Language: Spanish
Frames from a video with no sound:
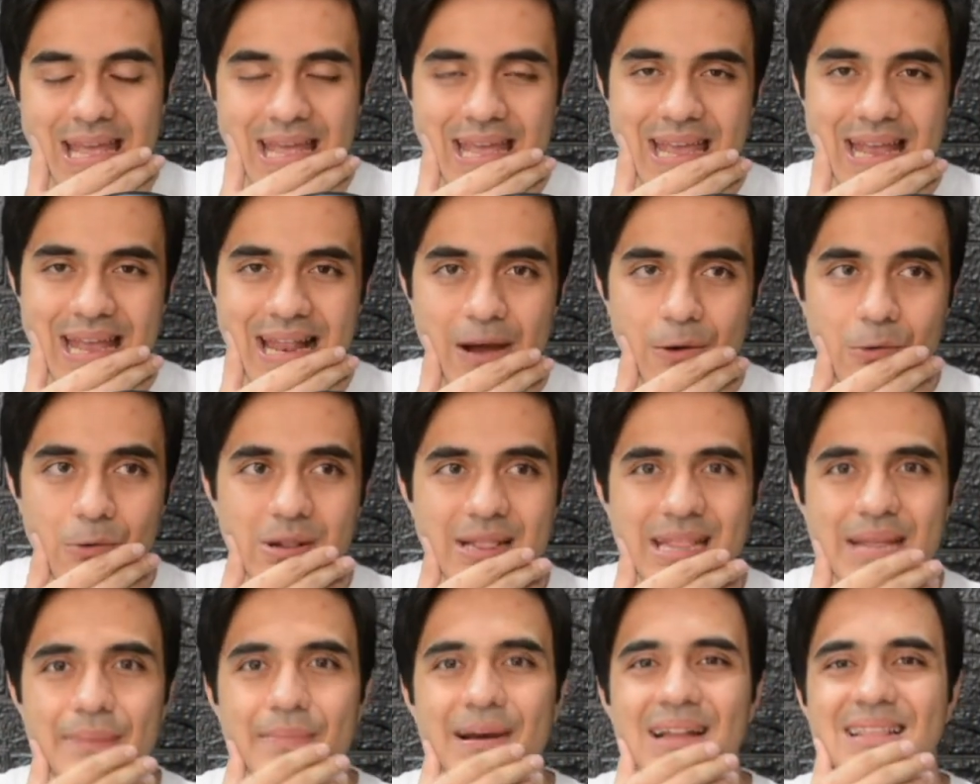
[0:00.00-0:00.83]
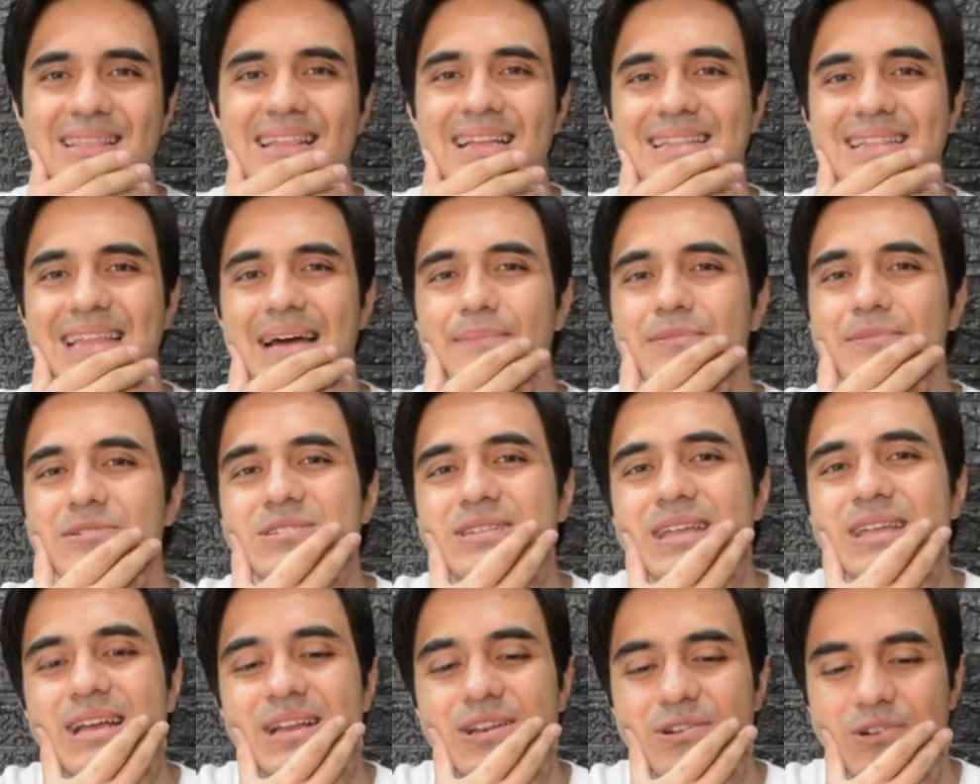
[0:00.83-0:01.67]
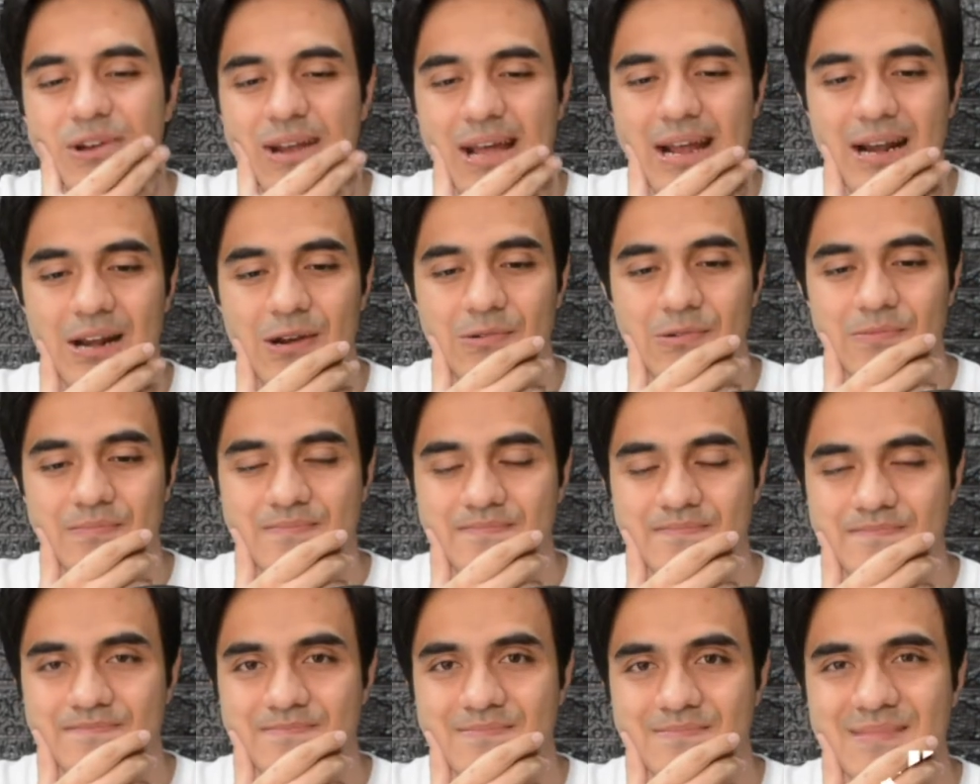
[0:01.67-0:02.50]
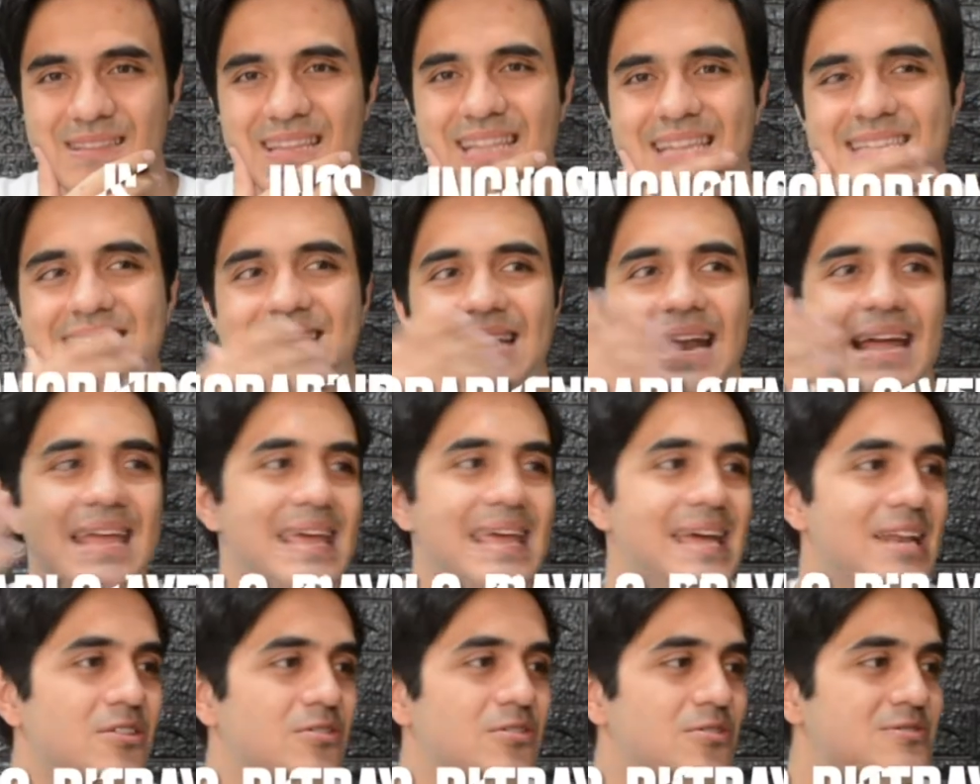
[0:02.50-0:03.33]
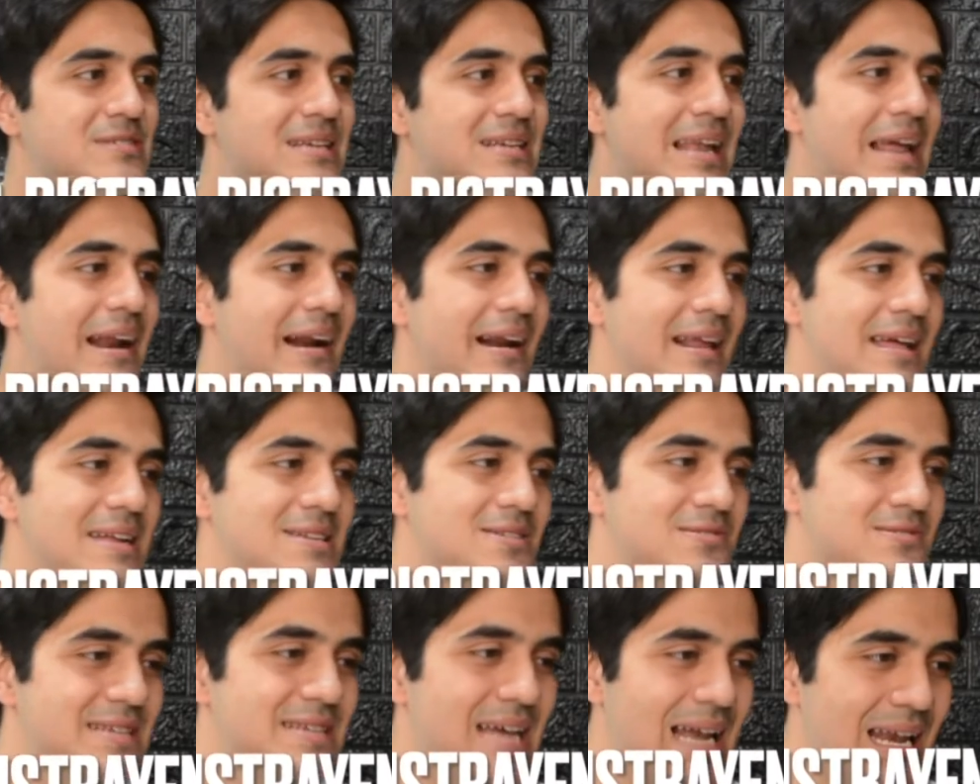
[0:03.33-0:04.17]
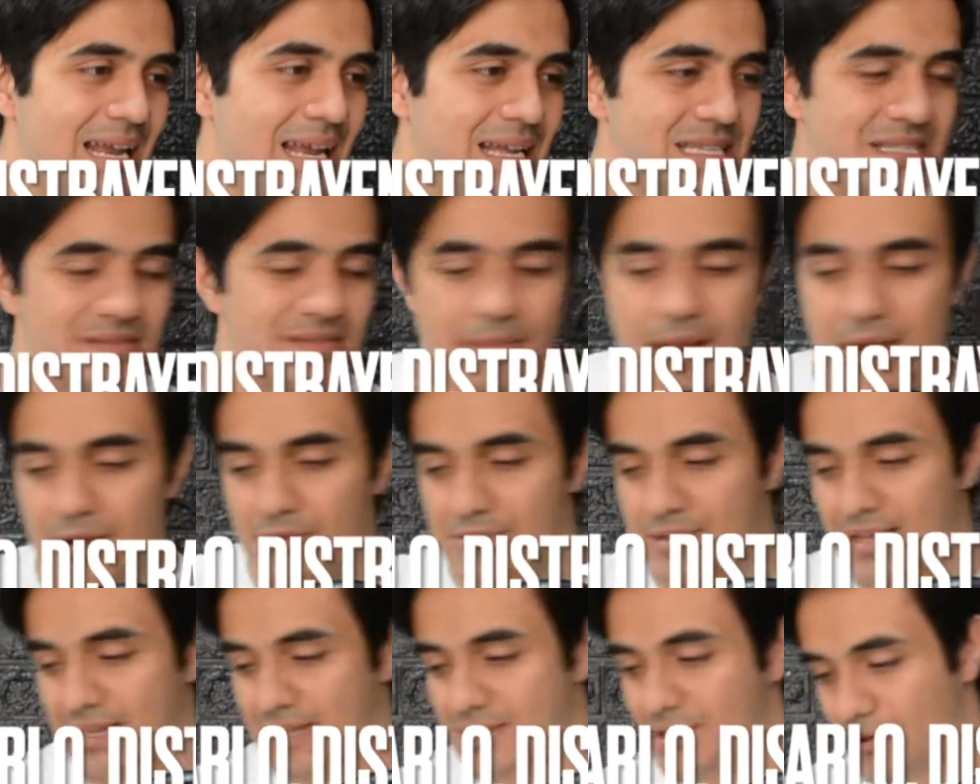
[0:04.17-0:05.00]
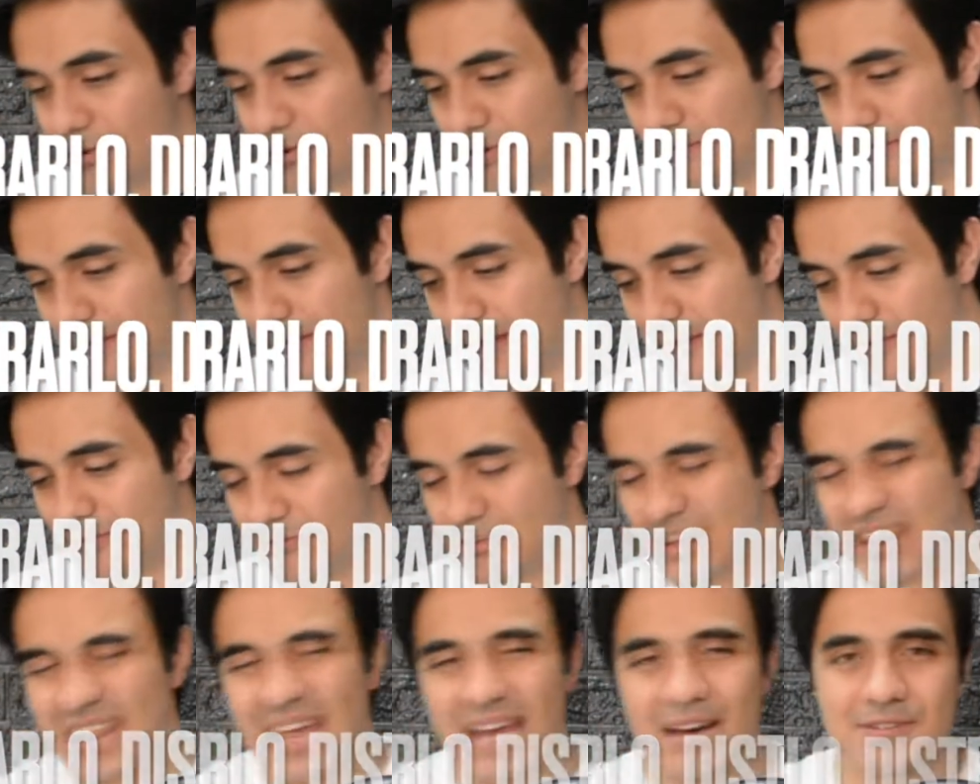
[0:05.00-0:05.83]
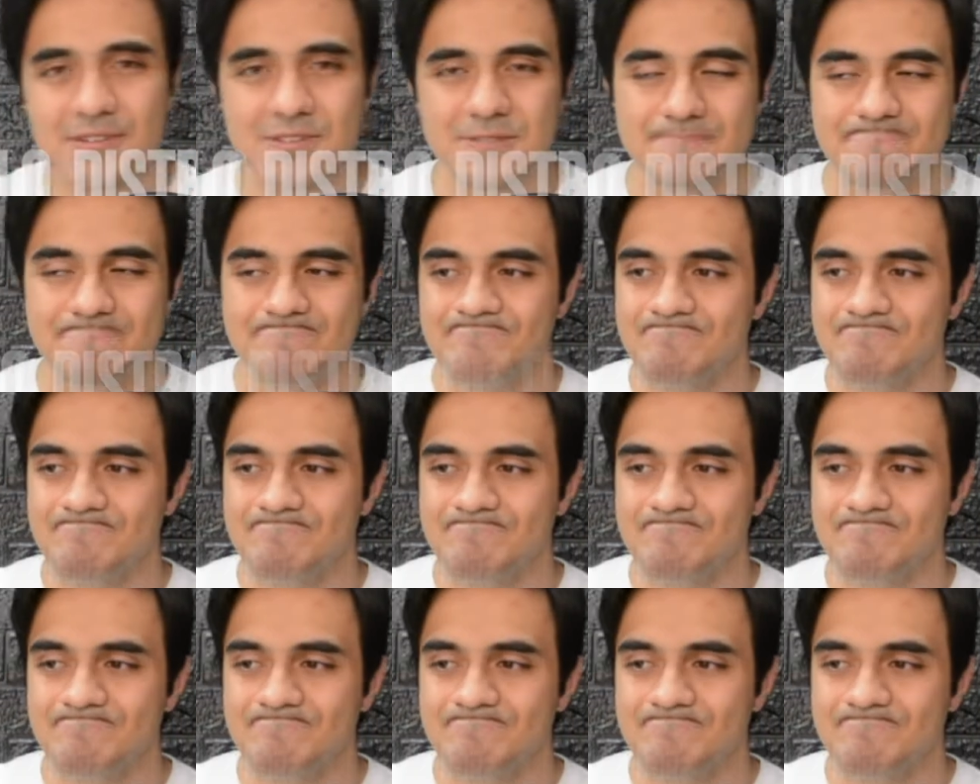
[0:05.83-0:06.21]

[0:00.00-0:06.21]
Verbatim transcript: Y la última, tratamos de ignorarlo, distrayéndonos en las redes sociales, viendo TikTok, viendo videos,